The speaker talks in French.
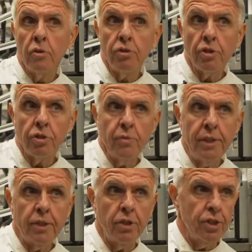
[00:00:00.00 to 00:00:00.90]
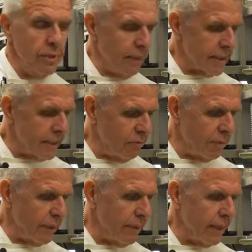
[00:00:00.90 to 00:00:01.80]
Aujourd'hui, ce que j'ai pensé
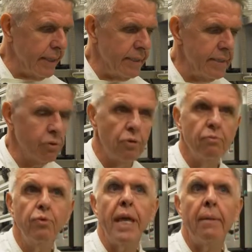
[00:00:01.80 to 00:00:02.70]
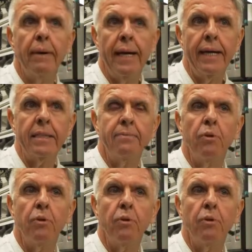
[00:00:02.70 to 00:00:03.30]
vous préparer, c'est une bouillabaisse,